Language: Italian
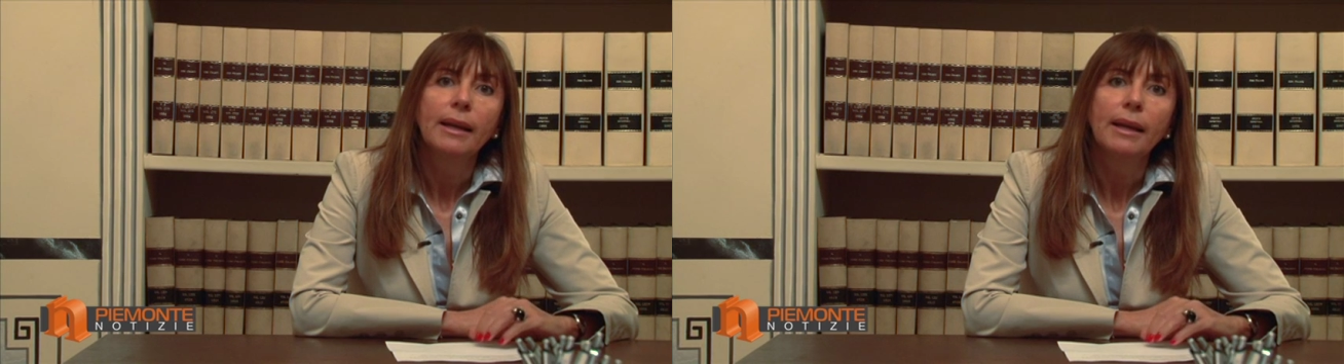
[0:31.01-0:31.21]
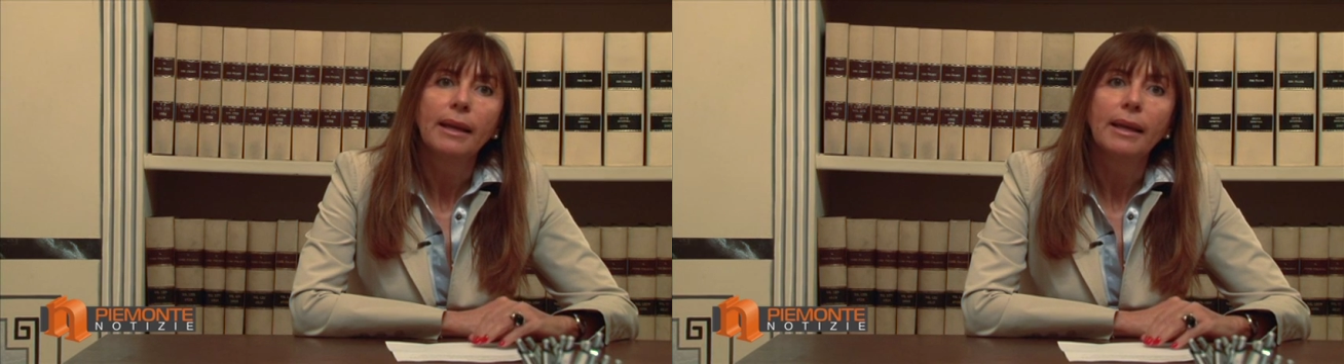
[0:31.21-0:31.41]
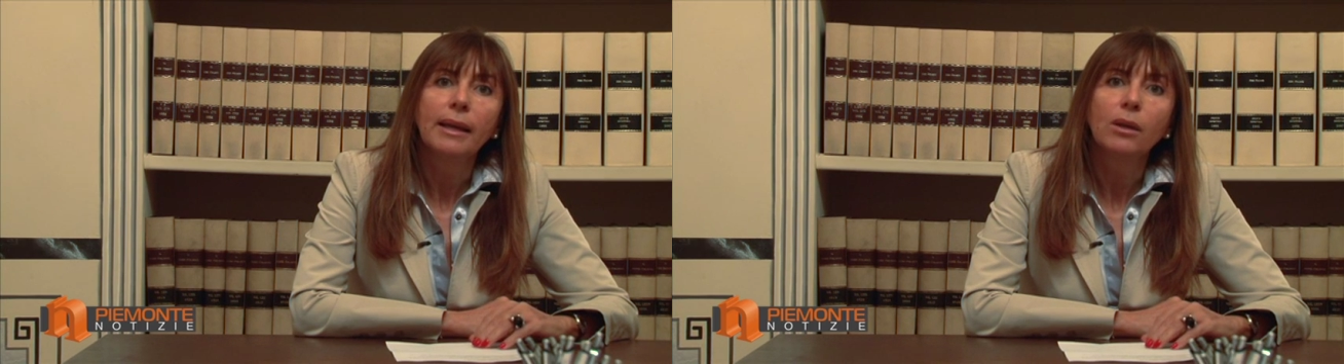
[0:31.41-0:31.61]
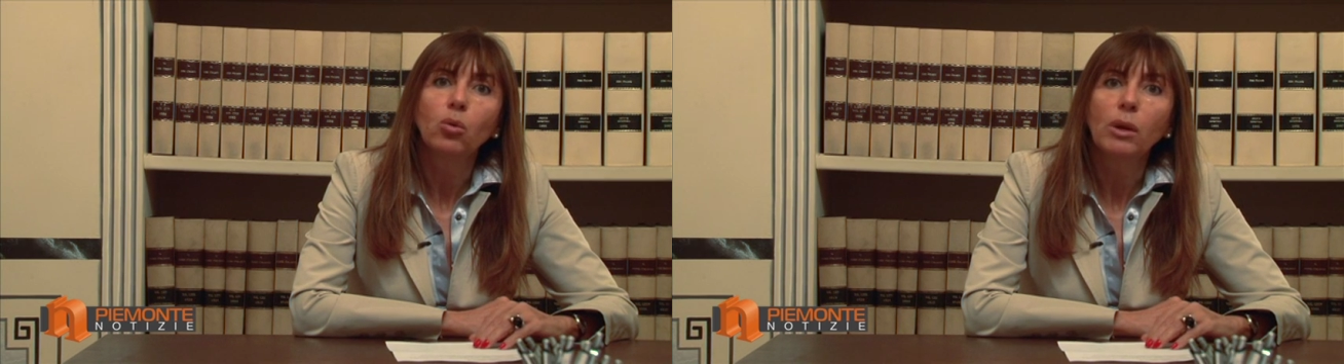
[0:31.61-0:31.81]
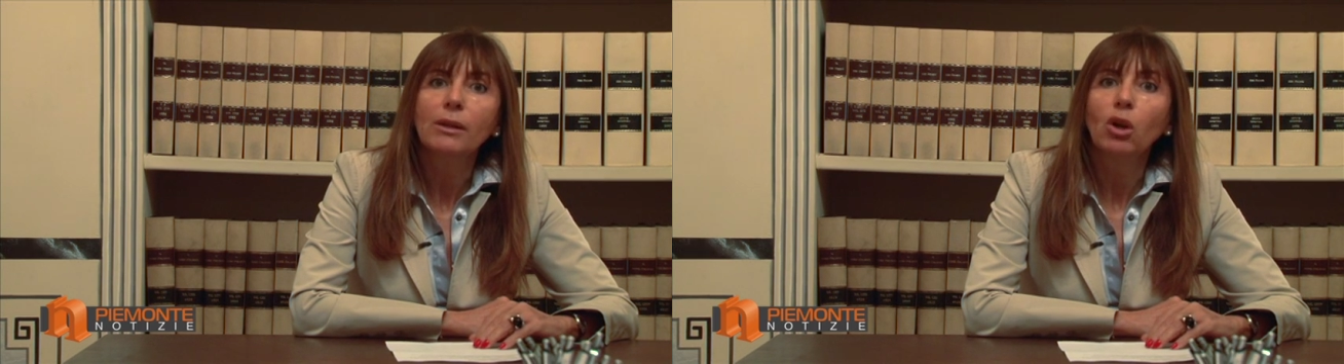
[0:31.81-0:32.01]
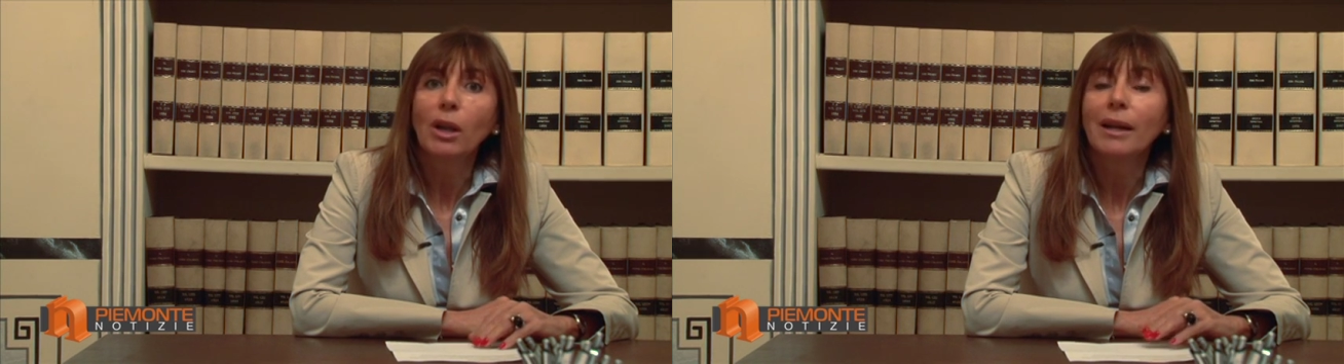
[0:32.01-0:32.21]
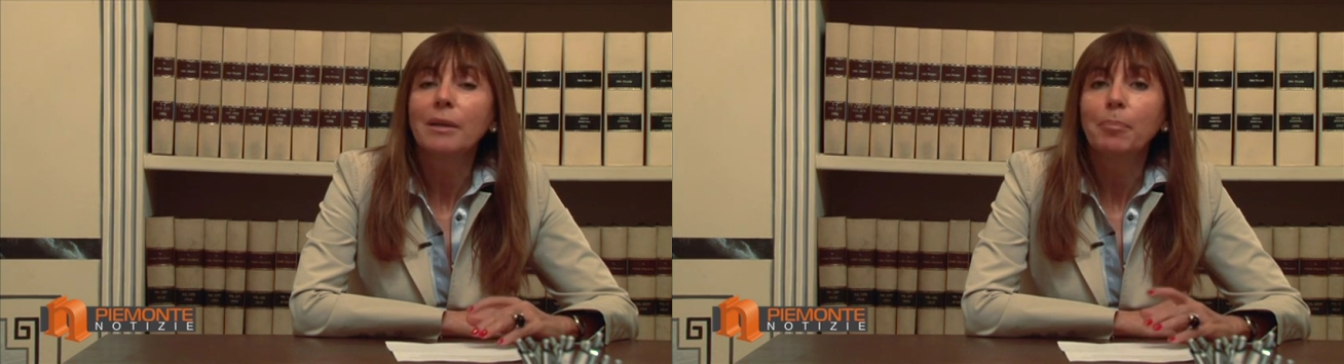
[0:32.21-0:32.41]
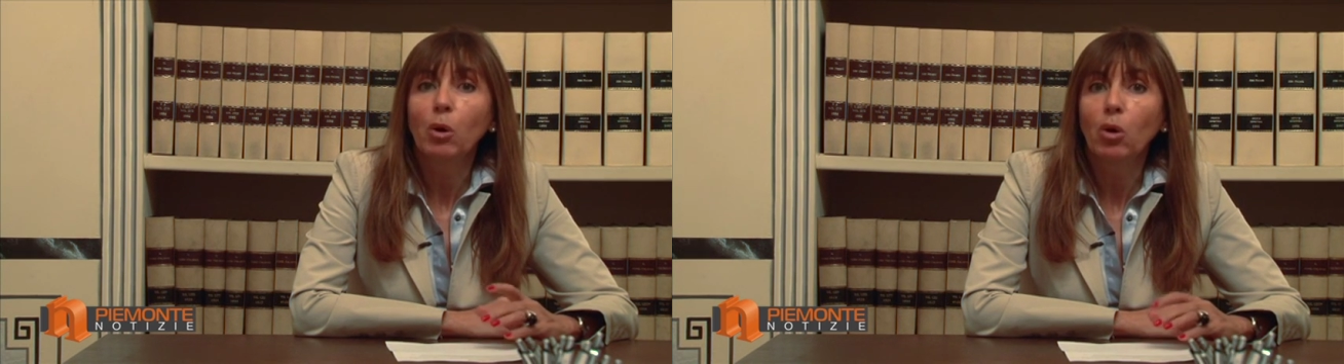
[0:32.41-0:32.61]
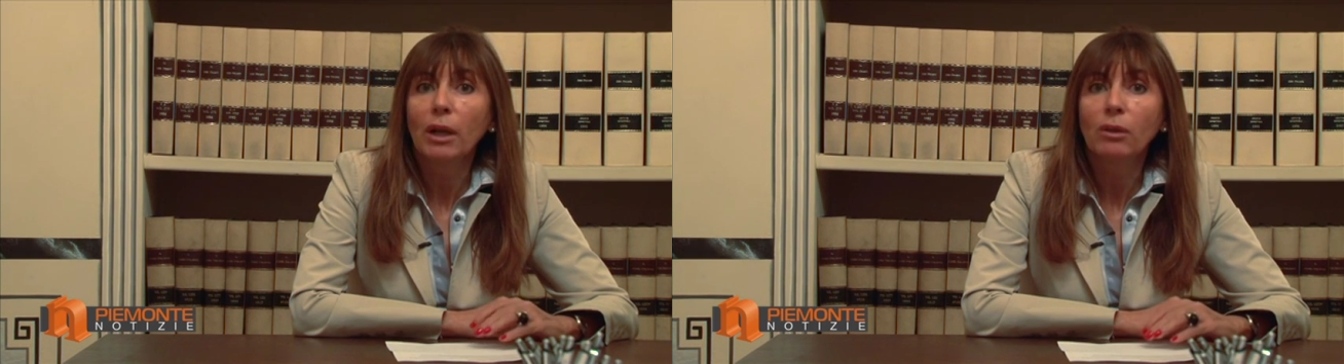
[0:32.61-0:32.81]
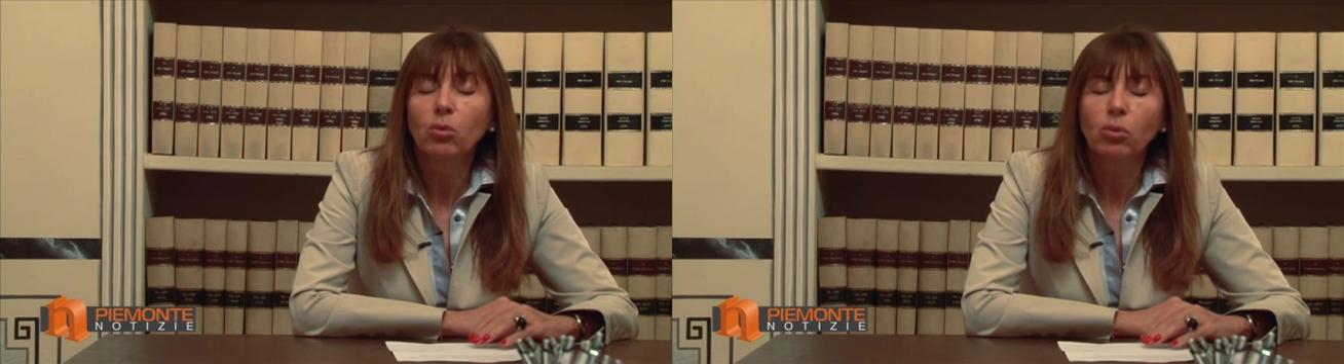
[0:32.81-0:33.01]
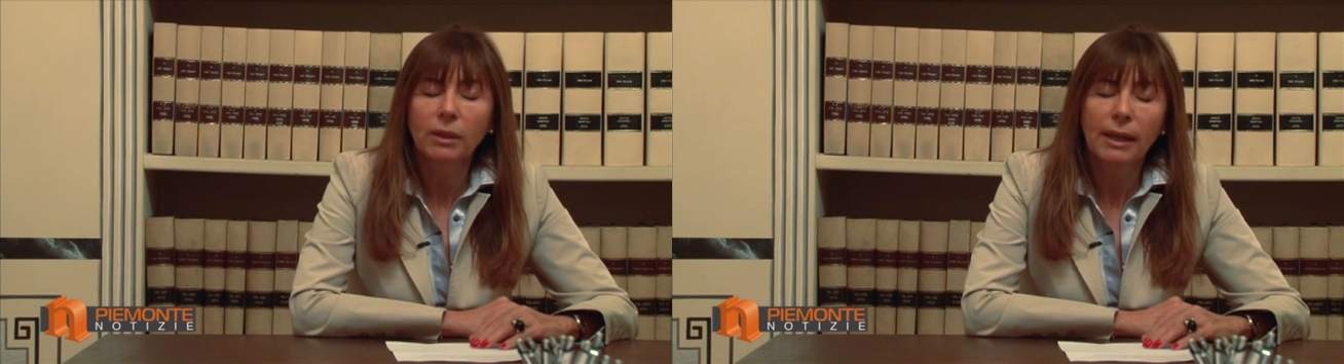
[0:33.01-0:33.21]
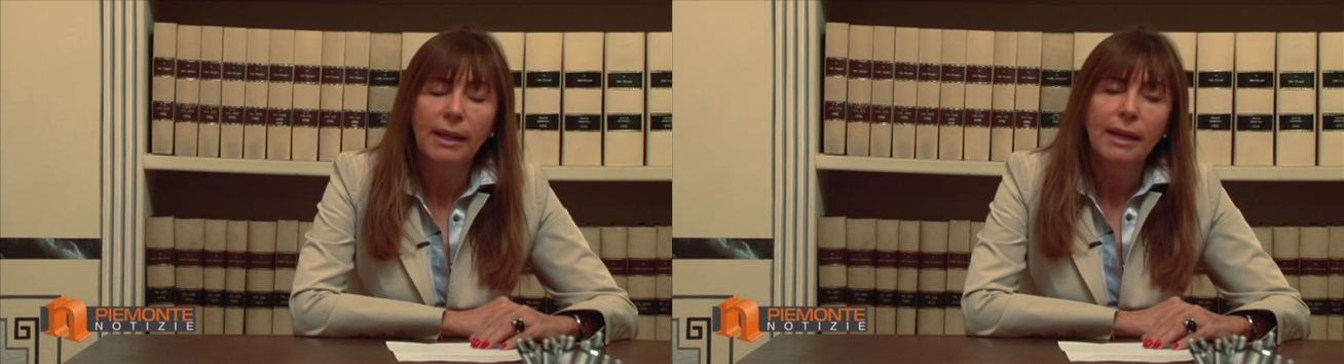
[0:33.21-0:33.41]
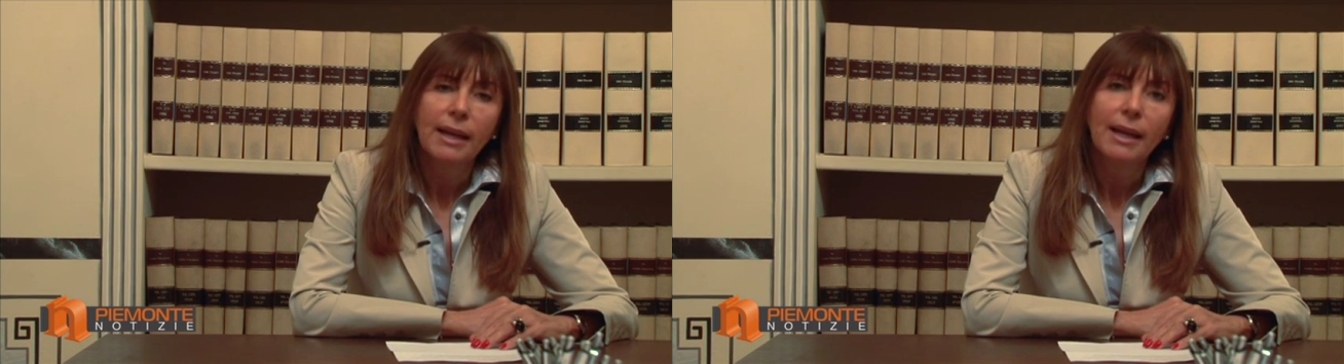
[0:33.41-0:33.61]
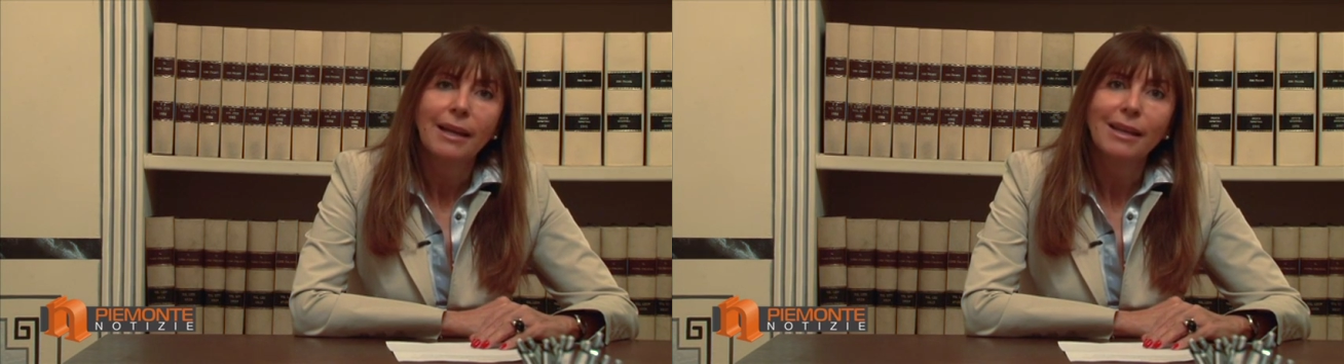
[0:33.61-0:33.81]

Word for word: in cui la donna ripone tutte eh,